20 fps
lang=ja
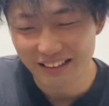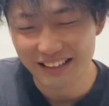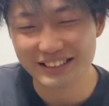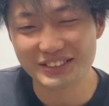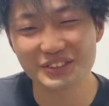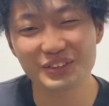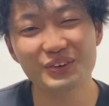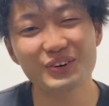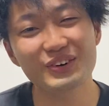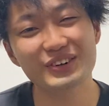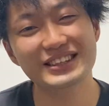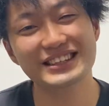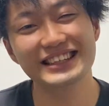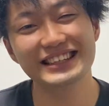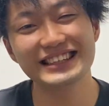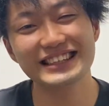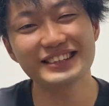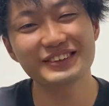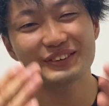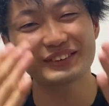あ、調子
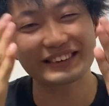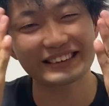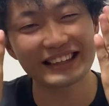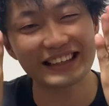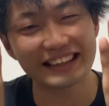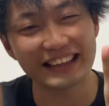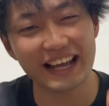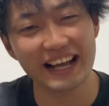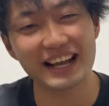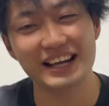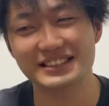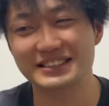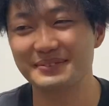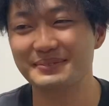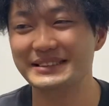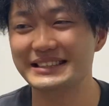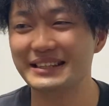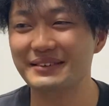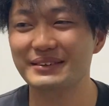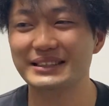に乗ったタイガースは
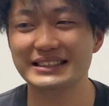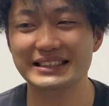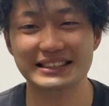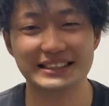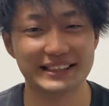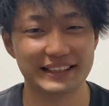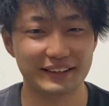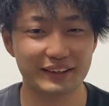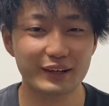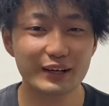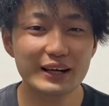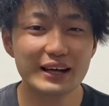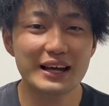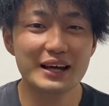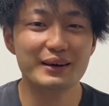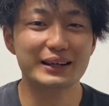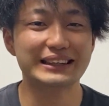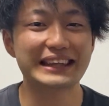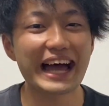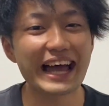見せれませんでしたけ
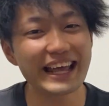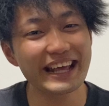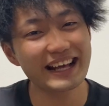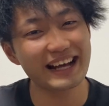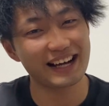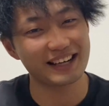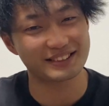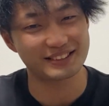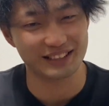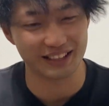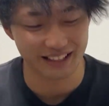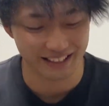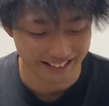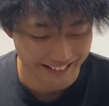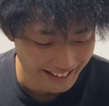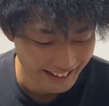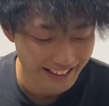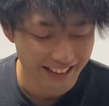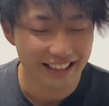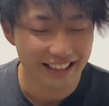ど、タイガースはね、